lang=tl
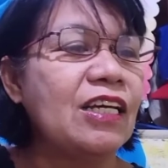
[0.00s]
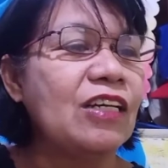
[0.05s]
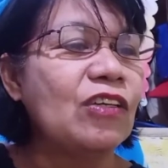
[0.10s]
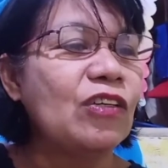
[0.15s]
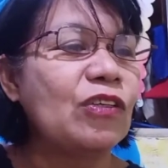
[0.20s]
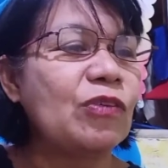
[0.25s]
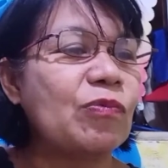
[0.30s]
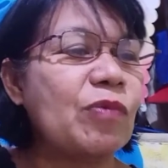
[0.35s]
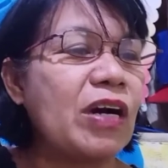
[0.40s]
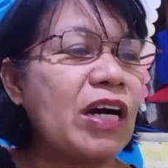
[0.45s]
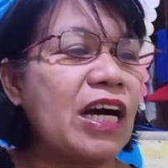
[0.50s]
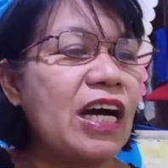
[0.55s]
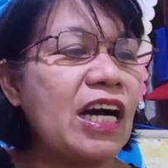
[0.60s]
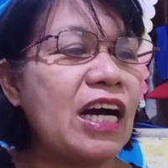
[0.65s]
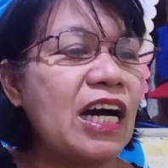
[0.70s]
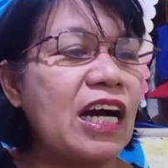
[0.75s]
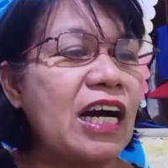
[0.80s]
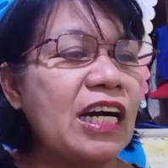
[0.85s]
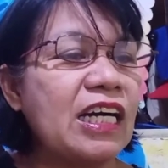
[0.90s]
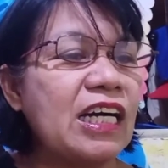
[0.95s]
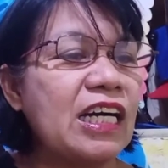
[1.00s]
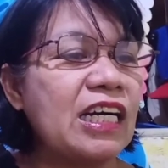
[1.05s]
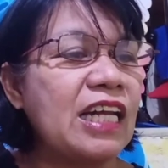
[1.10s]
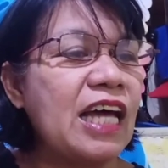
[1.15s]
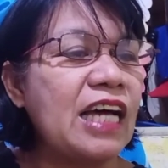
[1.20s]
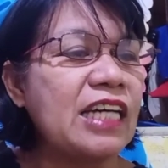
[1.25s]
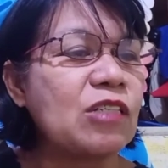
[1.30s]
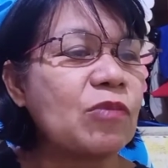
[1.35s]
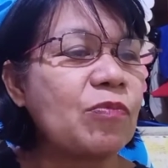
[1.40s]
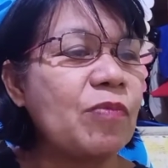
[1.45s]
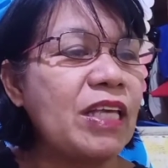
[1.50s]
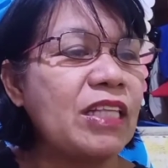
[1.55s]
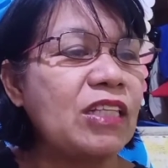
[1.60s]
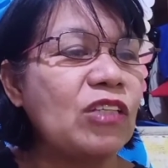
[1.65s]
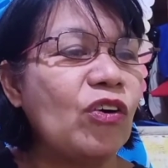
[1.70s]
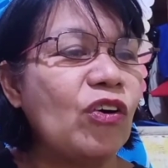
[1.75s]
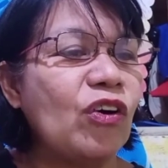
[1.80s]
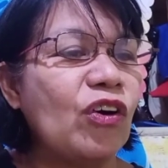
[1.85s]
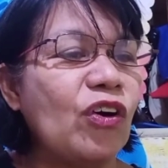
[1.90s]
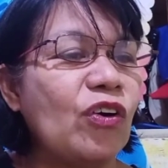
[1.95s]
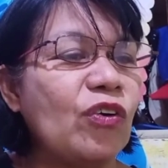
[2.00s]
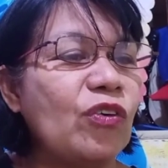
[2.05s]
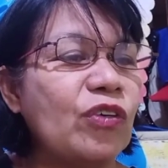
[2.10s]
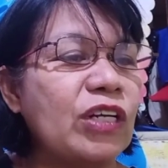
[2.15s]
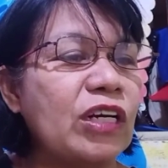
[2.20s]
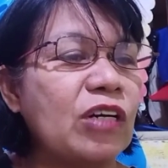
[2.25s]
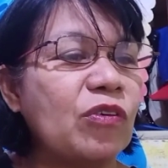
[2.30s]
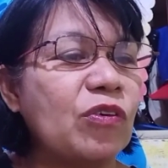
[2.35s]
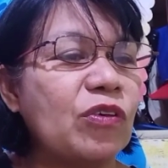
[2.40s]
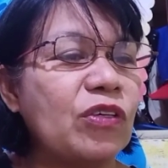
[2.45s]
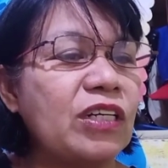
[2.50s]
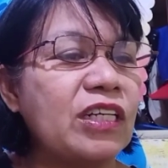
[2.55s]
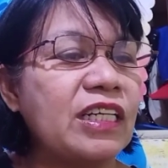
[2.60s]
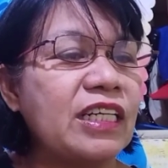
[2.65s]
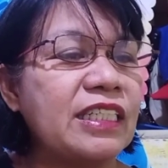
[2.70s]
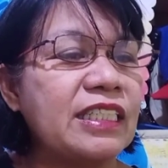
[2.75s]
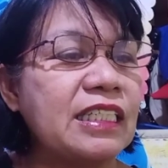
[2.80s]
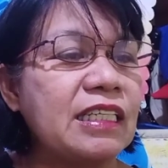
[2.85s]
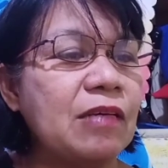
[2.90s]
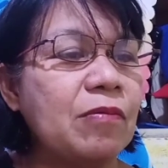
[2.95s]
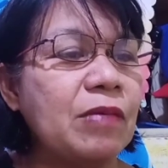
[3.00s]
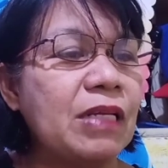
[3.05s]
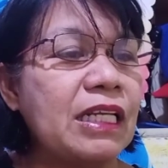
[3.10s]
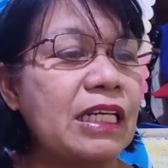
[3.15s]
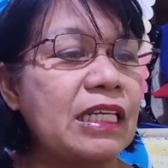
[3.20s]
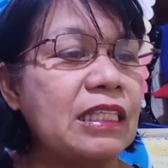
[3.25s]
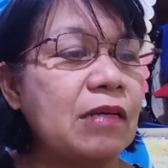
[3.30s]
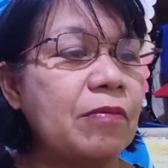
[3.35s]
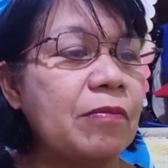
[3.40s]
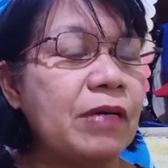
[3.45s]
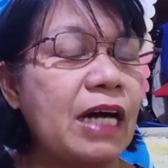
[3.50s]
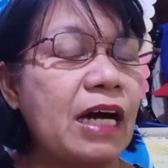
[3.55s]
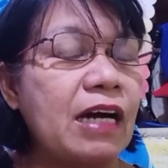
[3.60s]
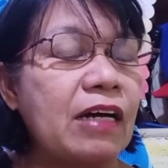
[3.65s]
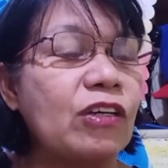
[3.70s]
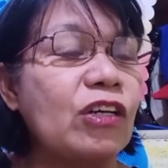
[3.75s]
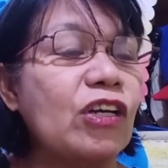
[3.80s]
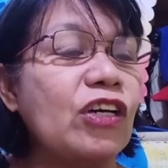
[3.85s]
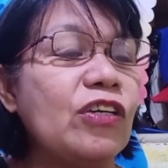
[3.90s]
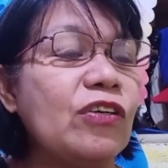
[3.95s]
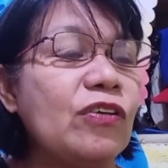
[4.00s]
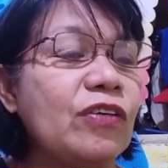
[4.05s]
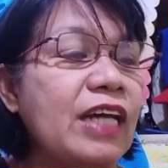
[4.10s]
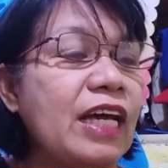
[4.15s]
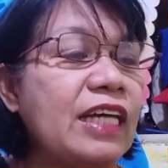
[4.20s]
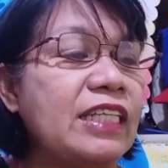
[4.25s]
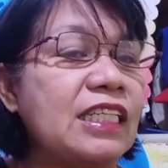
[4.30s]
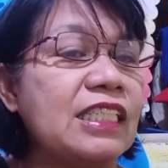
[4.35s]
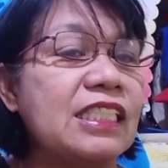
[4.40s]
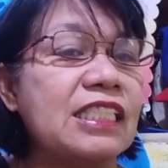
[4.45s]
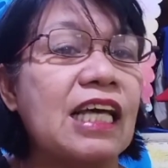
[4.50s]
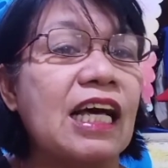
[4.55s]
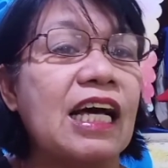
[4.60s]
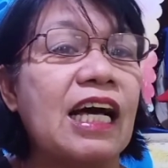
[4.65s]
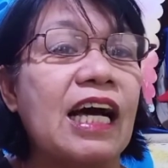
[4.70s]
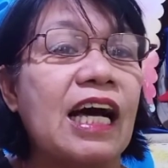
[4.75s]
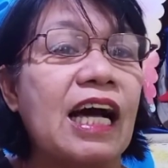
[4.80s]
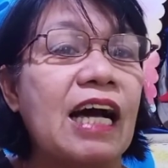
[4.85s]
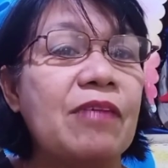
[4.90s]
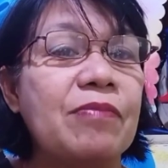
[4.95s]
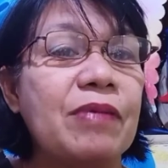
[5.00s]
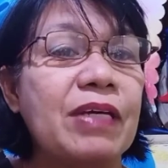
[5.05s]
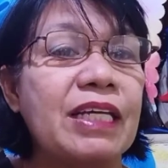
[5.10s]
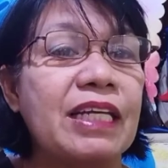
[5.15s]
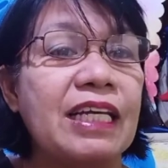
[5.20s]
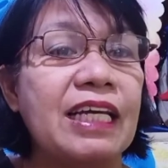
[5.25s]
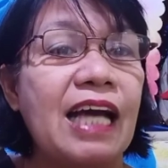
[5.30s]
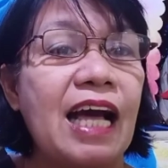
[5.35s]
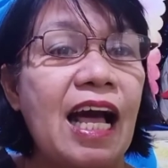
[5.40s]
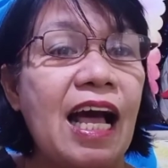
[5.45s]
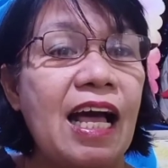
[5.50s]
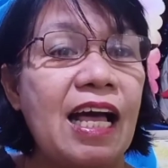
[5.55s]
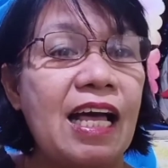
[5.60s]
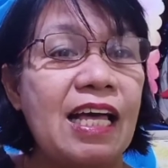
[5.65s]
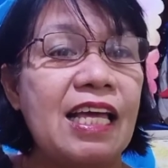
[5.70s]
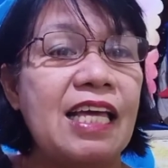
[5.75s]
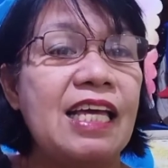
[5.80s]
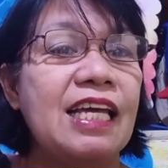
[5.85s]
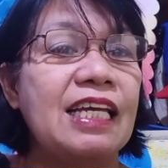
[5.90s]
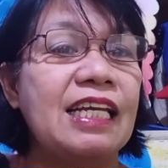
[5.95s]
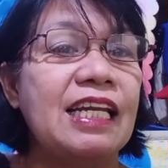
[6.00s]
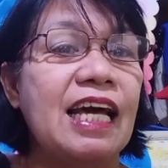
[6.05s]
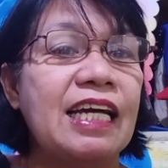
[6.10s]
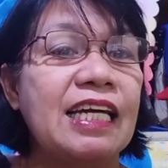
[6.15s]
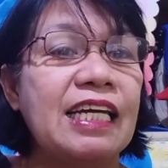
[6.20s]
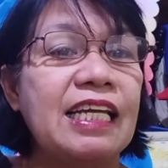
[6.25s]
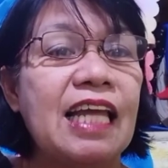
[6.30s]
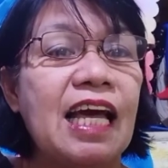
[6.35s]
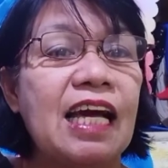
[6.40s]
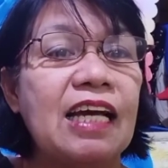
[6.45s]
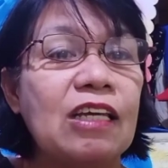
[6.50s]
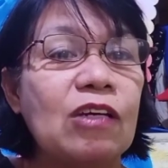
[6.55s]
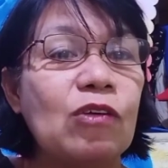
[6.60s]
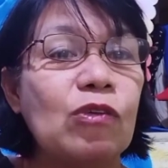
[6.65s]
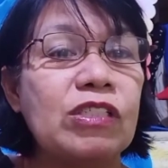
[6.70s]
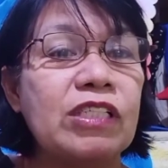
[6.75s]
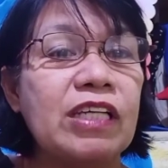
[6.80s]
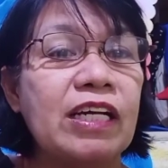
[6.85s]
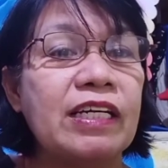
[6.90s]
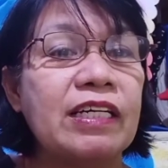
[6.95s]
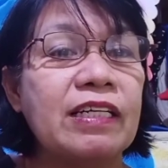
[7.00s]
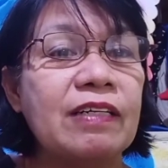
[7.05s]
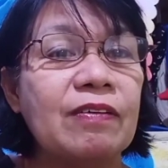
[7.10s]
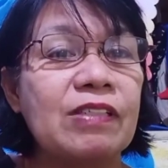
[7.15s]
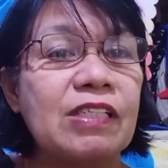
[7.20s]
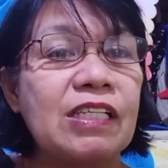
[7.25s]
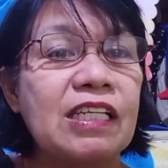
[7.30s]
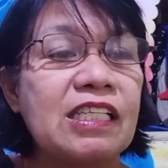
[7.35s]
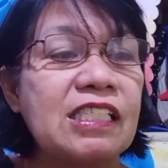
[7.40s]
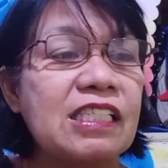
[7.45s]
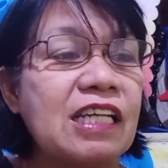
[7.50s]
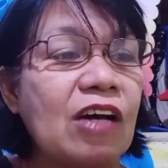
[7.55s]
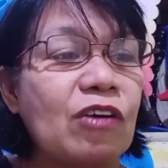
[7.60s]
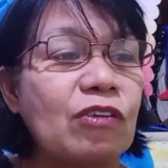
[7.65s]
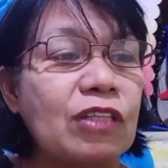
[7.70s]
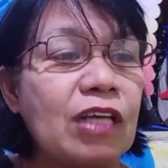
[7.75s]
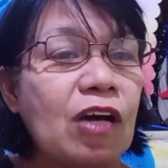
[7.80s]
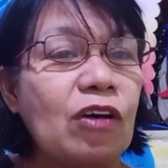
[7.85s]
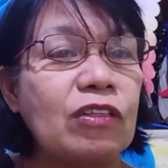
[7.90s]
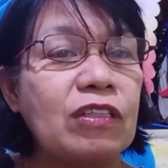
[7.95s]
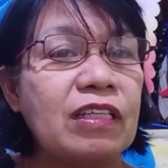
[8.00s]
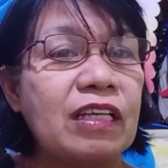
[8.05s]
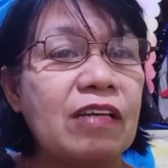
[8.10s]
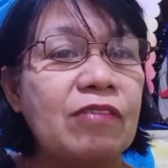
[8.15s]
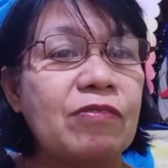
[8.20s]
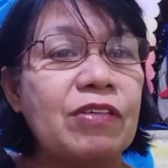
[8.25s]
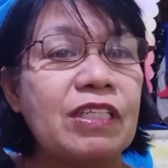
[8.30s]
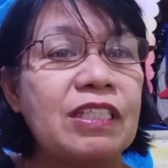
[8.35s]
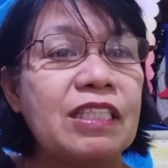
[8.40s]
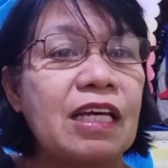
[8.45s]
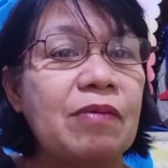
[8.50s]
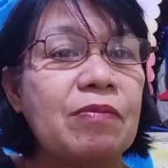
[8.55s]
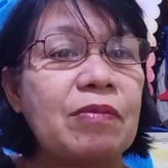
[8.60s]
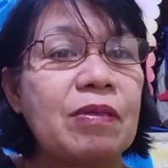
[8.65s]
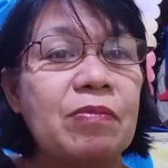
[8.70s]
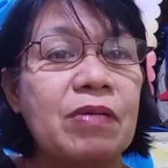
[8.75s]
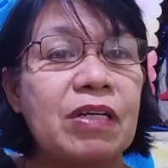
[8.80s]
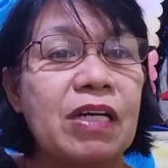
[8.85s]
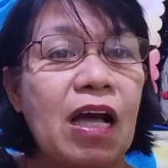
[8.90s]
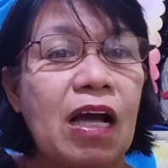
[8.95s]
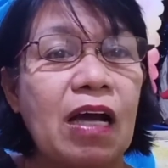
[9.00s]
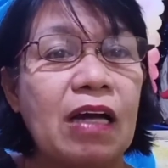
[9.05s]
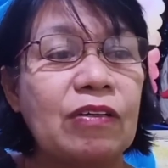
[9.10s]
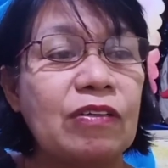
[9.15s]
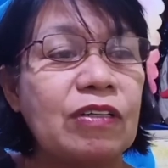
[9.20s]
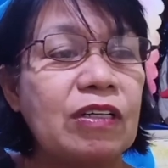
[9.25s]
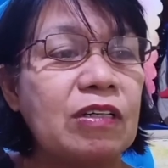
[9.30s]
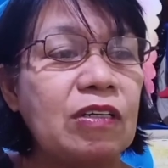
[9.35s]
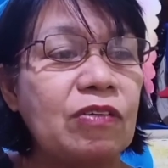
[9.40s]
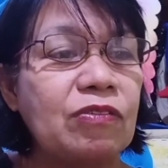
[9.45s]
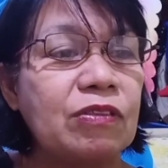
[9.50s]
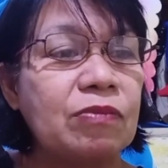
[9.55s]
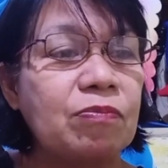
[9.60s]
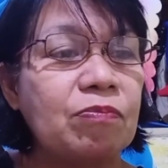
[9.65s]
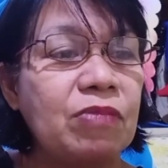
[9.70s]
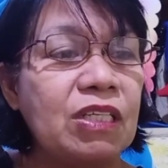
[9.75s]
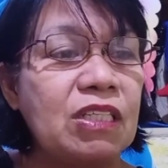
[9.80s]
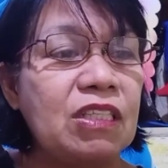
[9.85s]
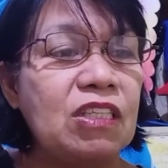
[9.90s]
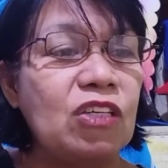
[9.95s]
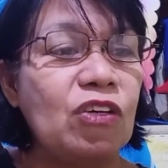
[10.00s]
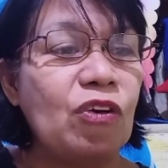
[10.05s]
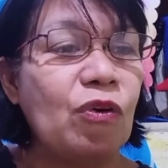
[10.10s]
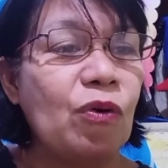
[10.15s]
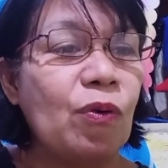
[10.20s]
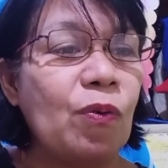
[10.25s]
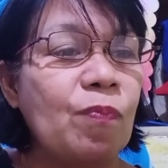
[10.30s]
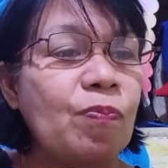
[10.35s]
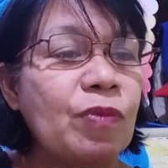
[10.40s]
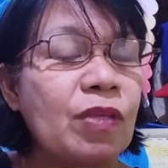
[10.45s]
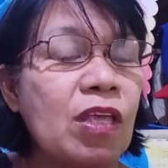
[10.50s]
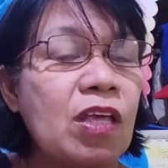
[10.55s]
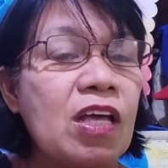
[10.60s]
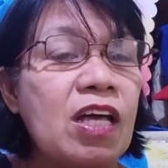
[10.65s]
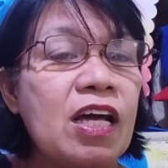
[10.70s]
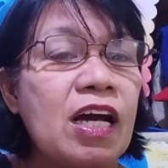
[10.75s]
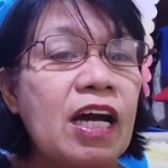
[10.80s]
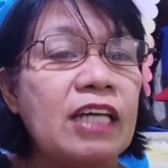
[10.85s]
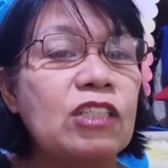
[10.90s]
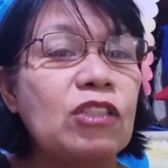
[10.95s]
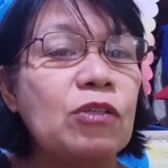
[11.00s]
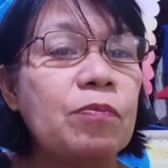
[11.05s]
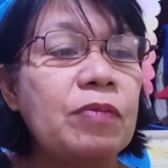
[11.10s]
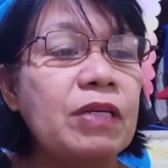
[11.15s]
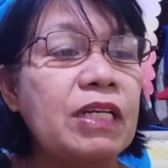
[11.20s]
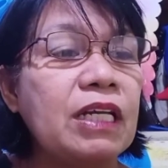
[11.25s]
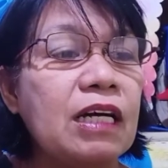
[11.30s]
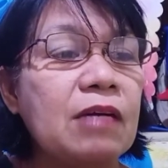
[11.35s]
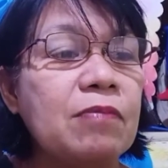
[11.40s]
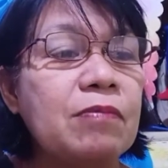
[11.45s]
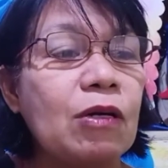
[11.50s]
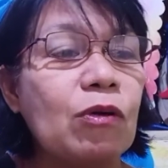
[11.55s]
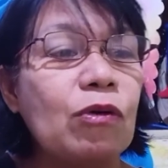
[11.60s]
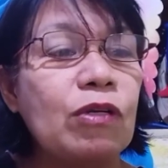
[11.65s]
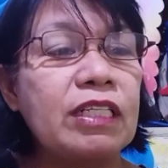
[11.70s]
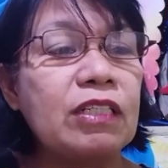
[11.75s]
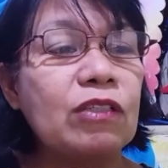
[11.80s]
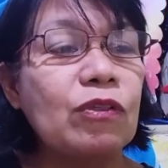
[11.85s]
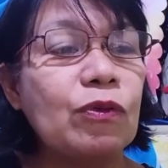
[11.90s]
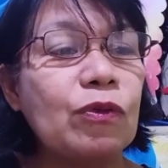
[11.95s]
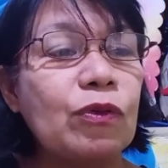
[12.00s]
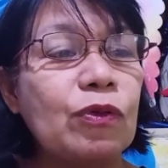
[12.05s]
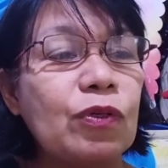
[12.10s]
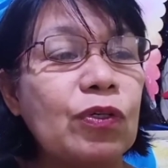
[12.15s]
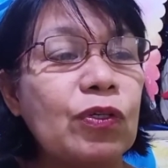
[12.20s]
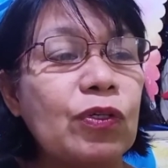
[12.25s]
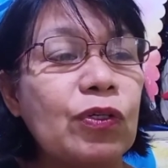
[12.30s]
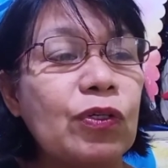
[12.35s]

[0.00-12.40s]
yung mga kaklasmate ko, unang-una na si Melinda Bagro, yung nandyan sa Amerika. Lagi-lagi ko siyang sinashout out every time na magkakaroon ako ng video. At yung pinakamakulit kong